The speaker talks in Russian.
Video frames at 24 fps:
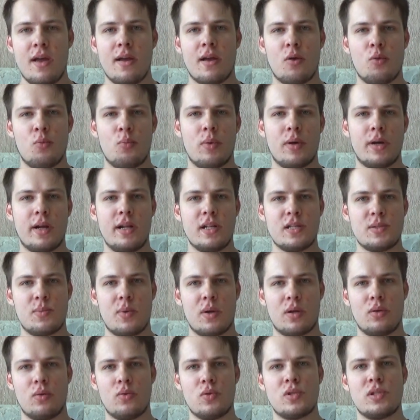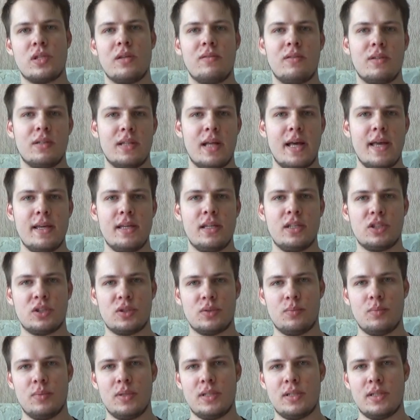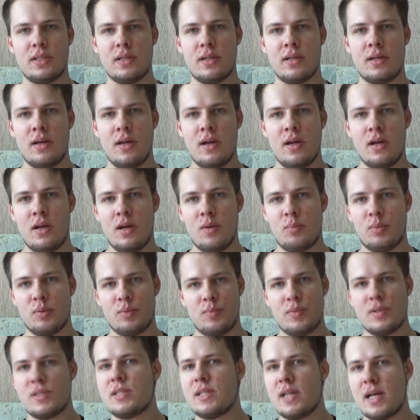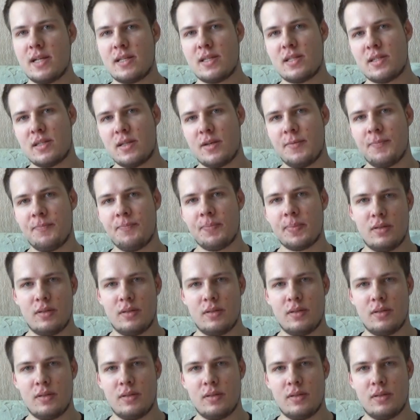Кому понравился прогноз, ставьте лайки, жмите подписаться.